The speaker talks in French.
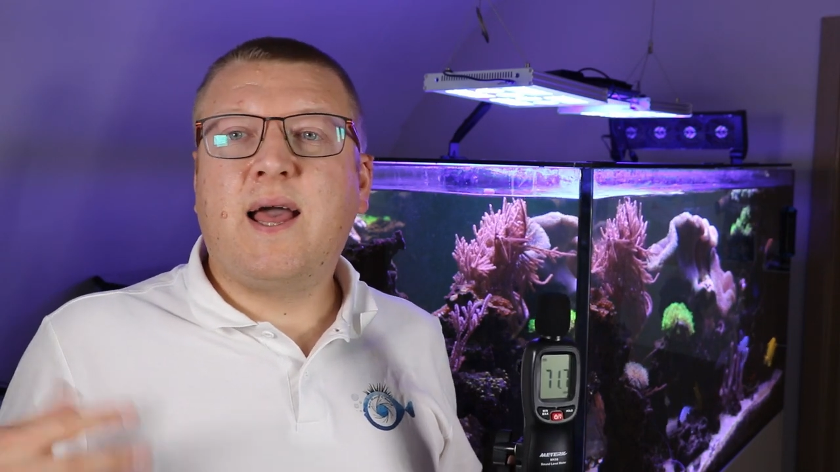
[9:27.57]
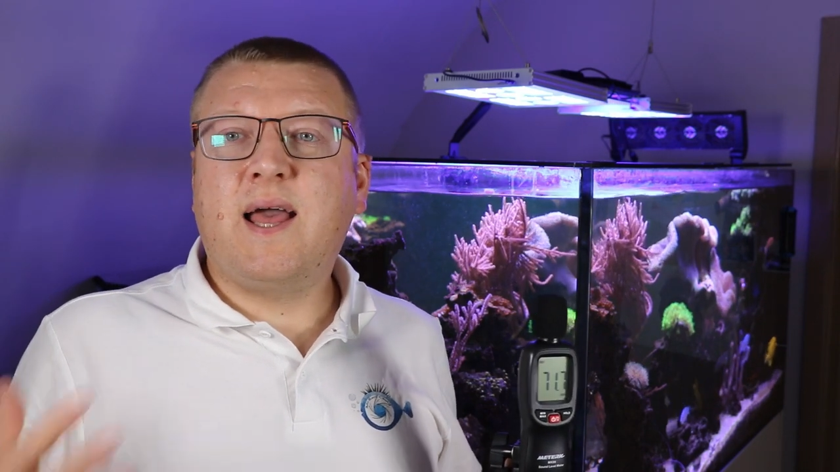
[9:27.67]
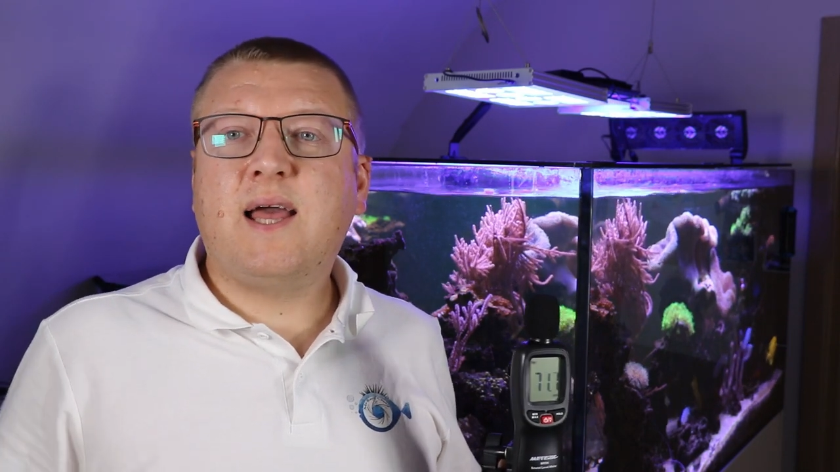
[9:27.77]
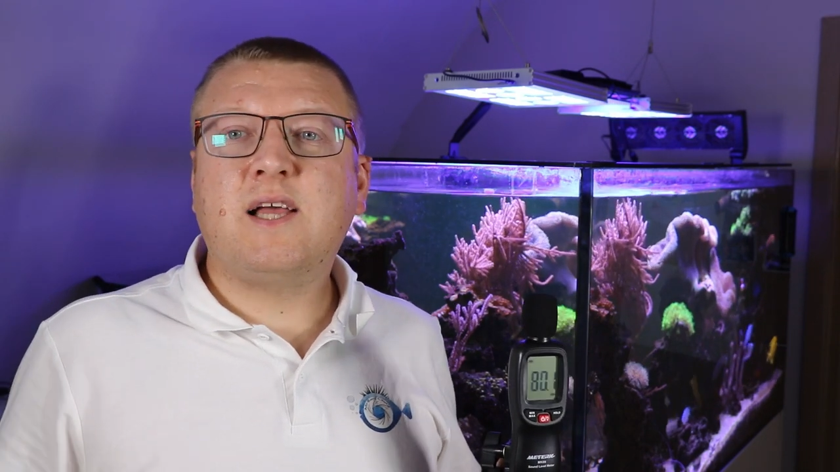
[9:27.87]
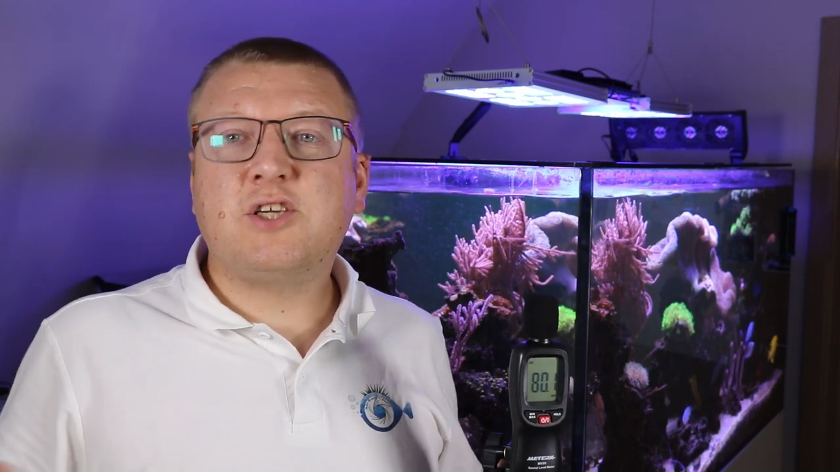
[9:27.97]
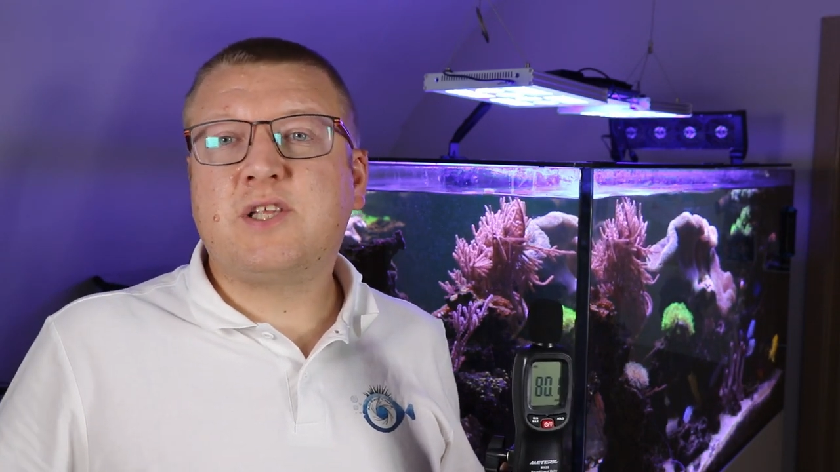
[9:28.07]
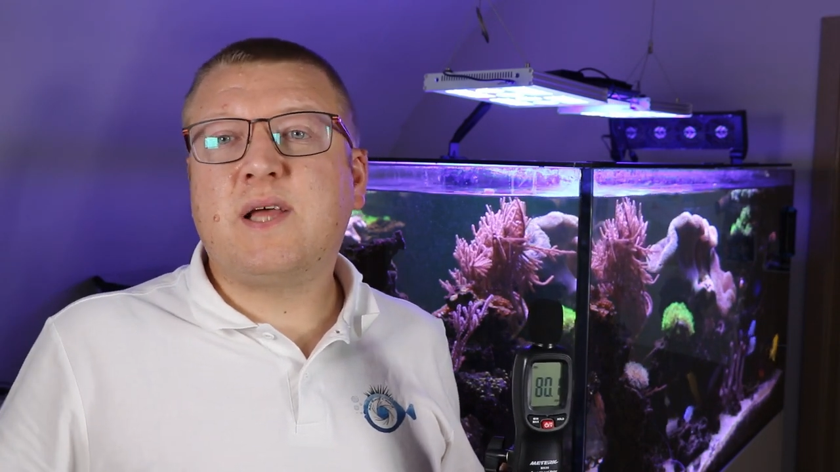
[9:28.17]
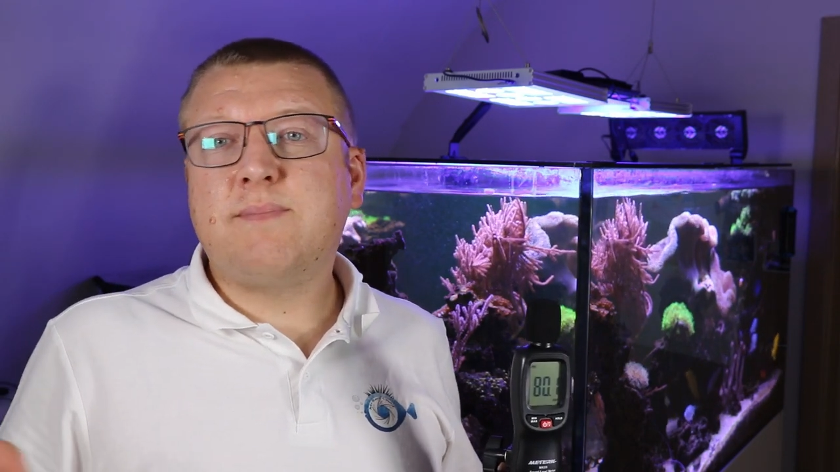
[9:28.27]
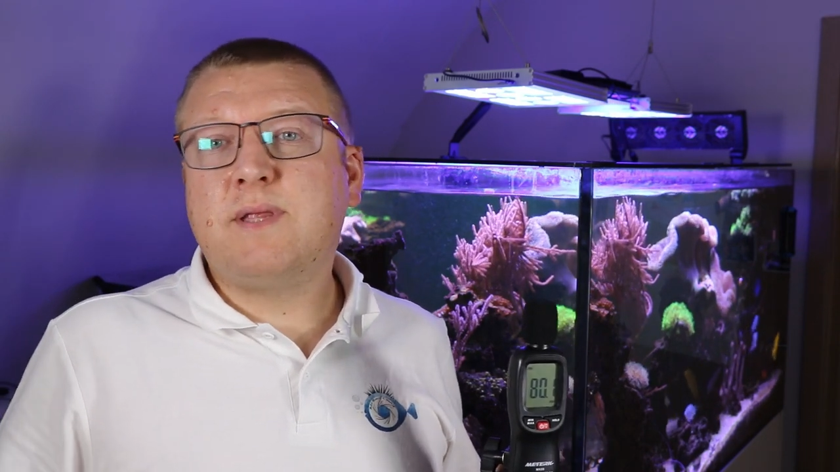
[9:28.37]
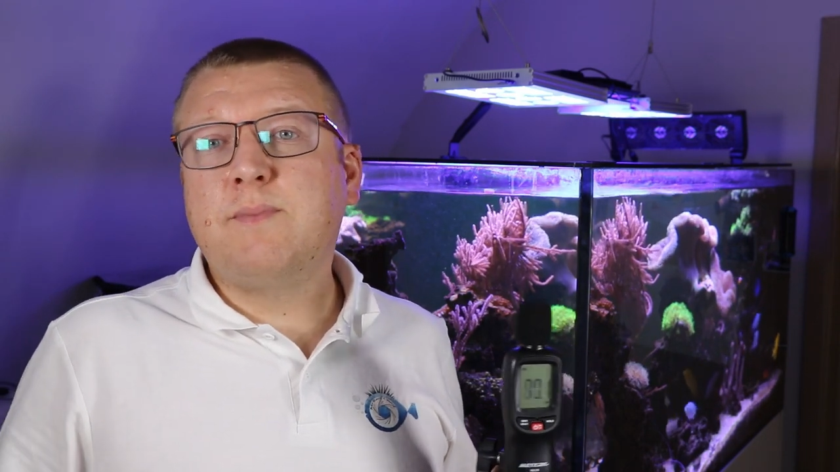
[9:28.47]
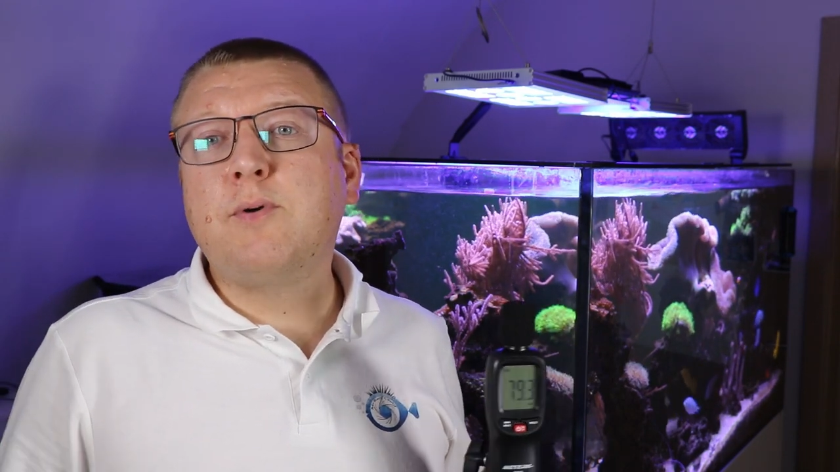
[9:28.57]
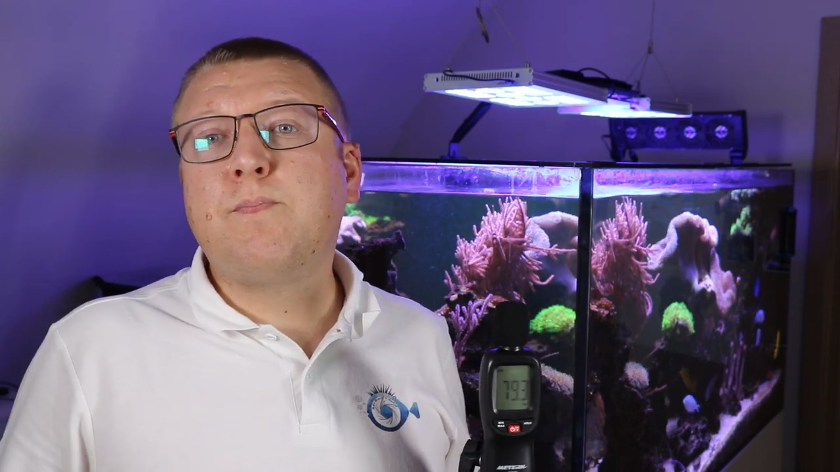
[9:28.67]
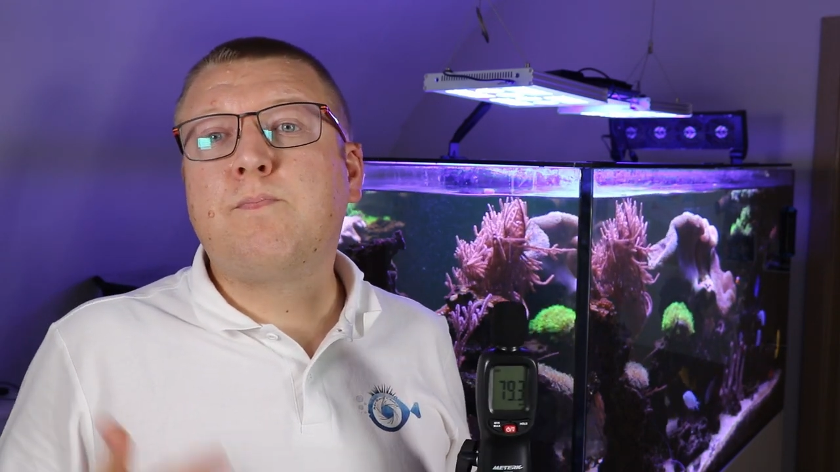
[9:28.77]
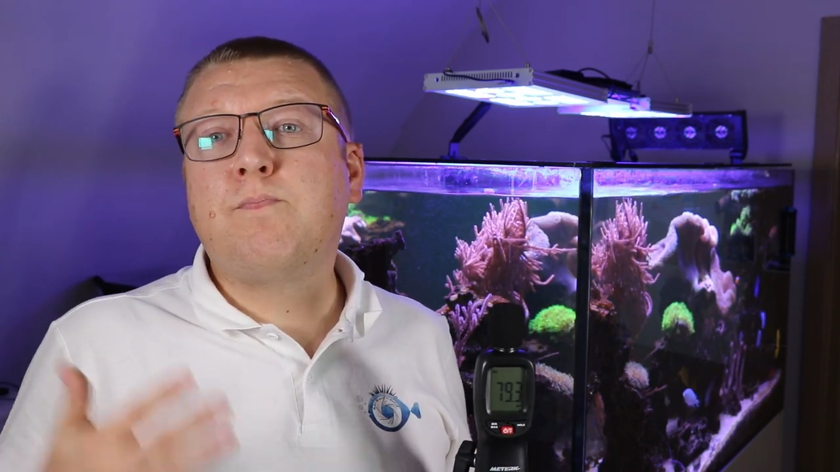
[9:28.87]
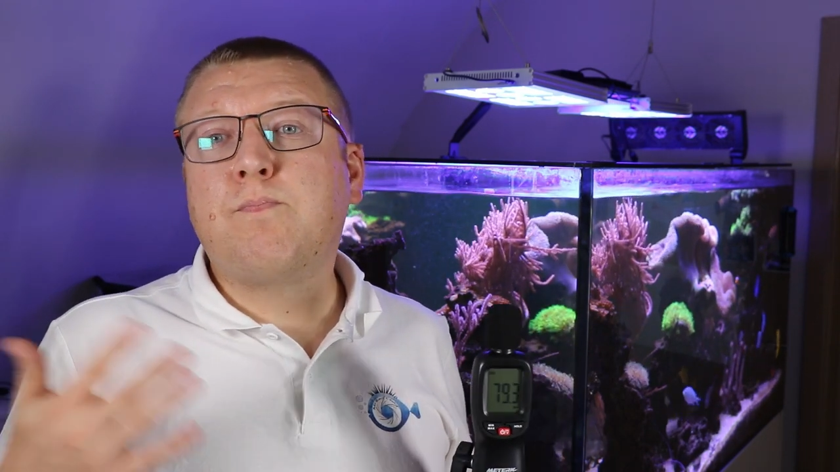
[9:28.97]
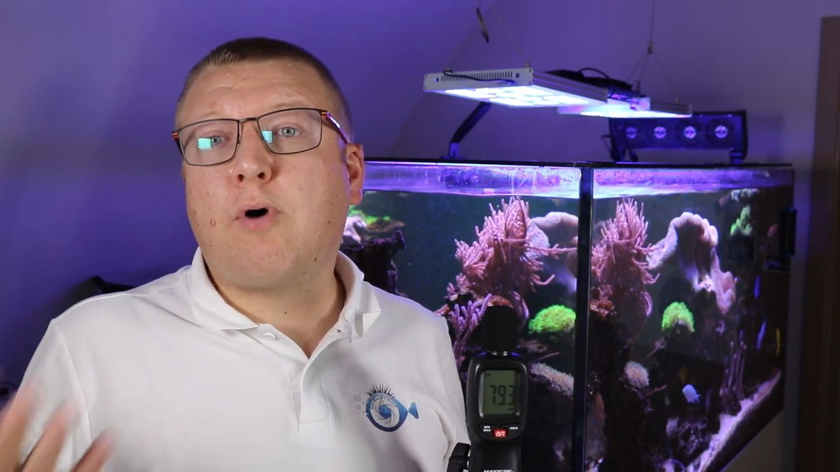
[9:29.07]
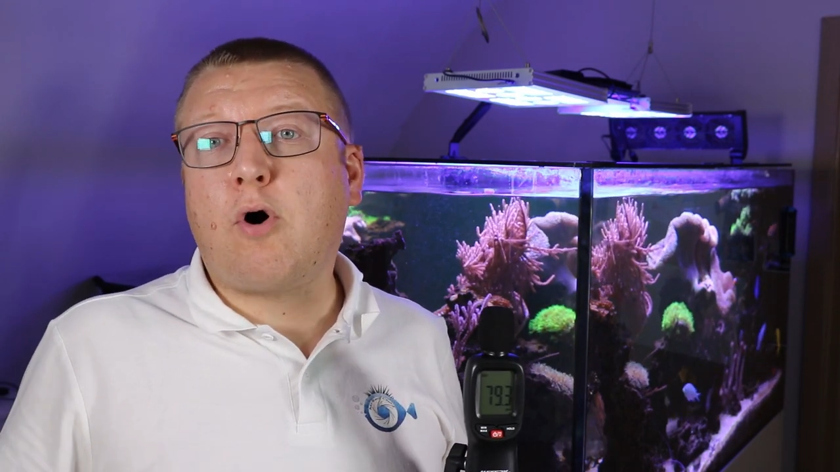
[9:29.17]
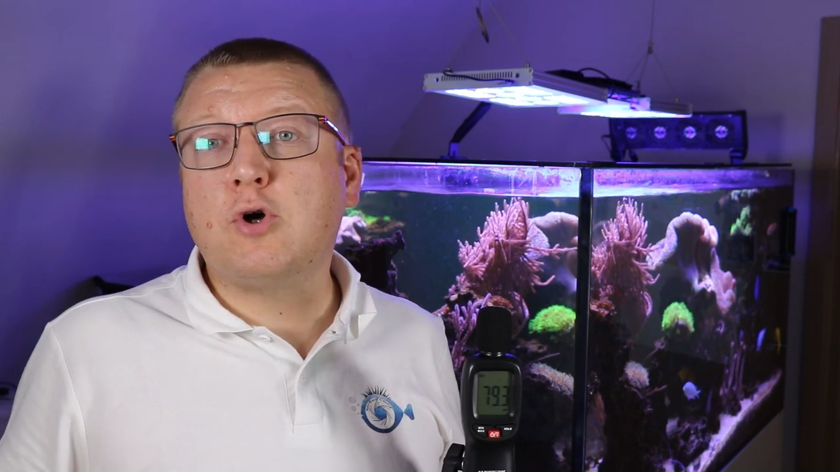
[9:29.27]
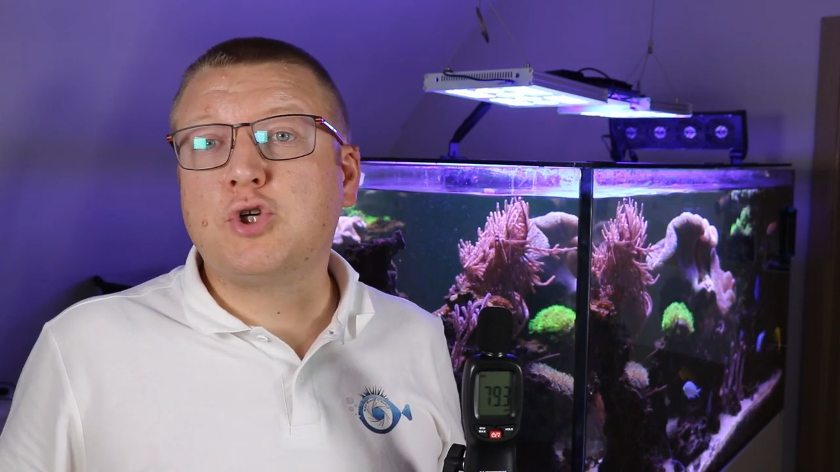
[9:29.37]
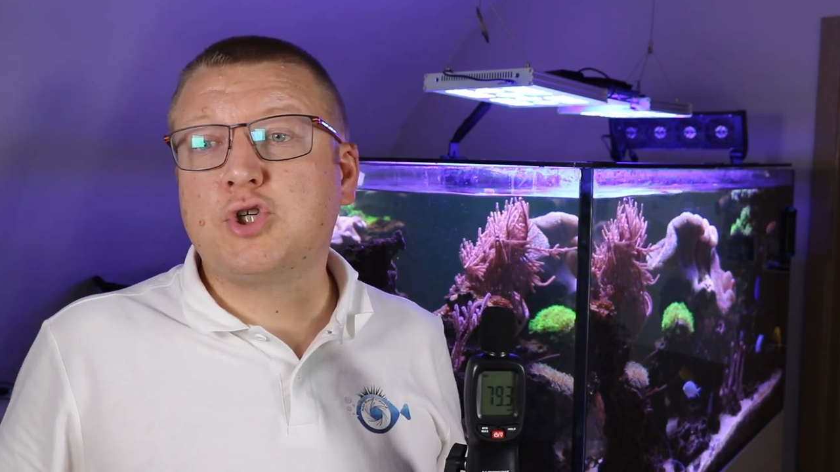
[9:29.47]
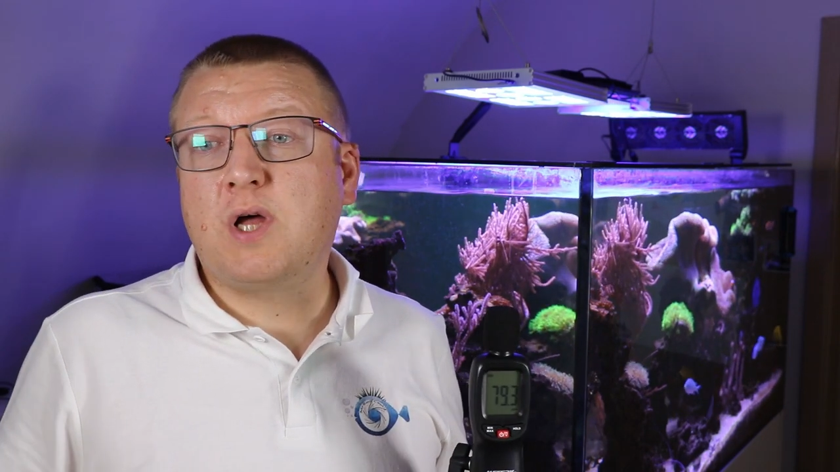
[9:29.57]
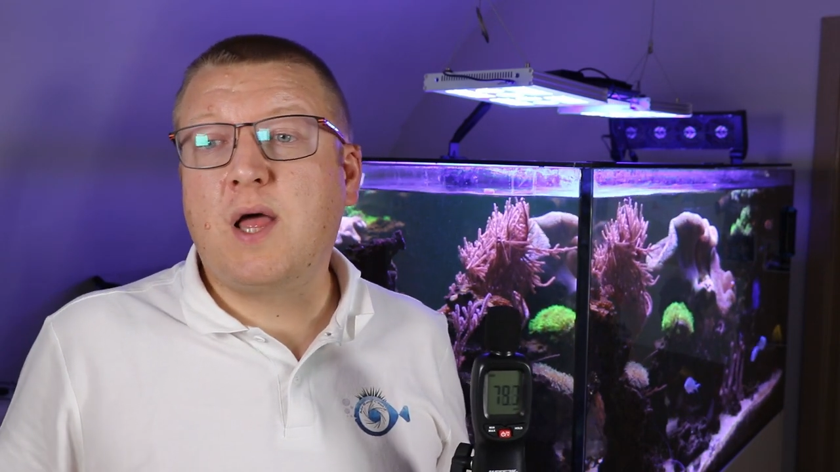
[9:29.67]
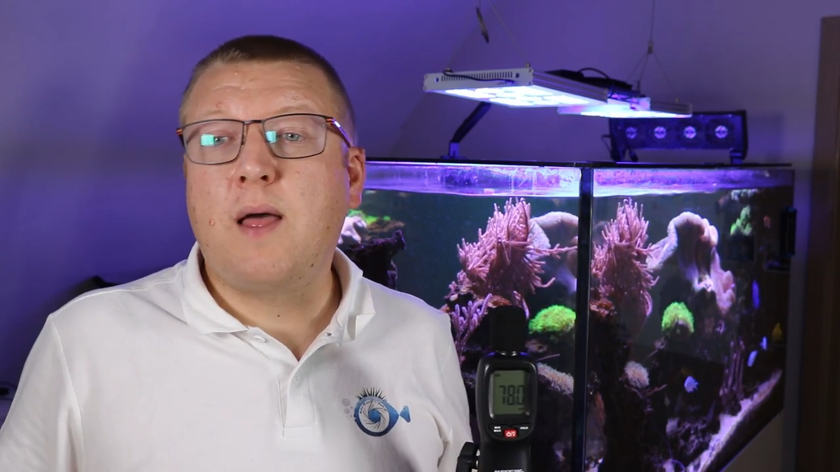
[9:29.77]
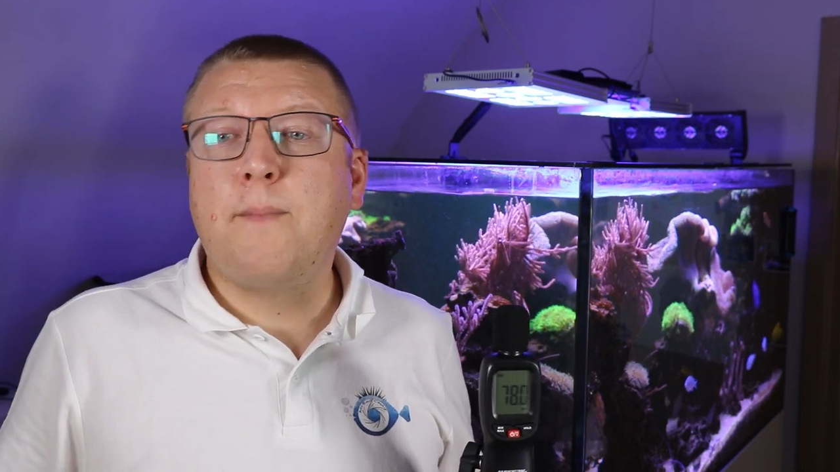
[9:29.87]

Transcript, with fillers: et j'étais un petit peu proche.